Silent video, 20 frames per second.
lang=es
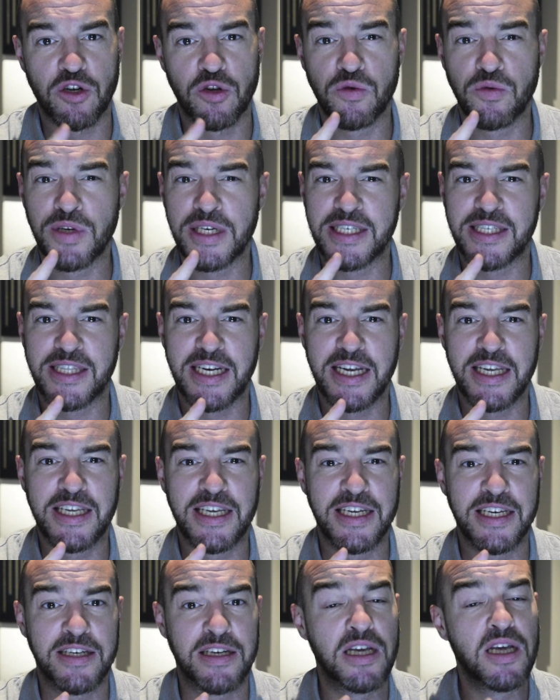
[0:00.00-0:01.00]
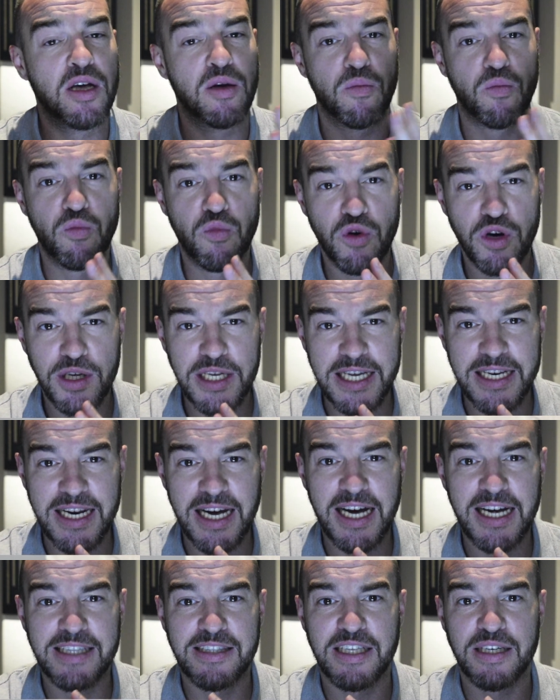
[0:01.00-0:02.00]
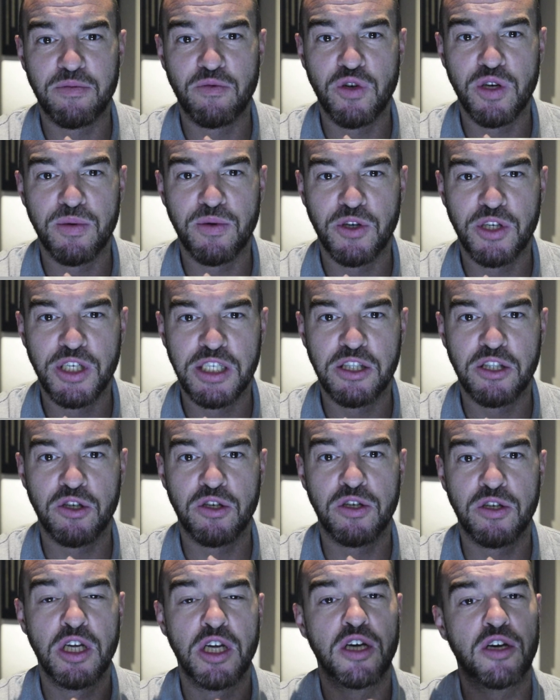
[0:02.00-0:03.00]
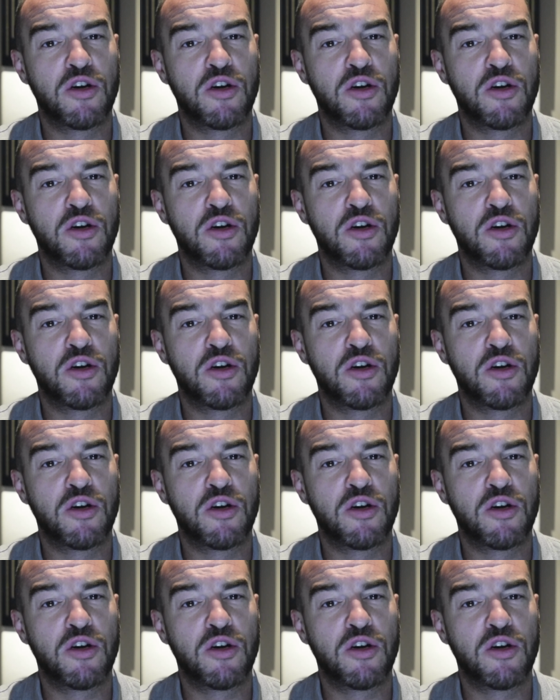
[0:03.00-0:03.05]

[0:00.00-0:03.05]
con un striking muy elegante y muy bonito,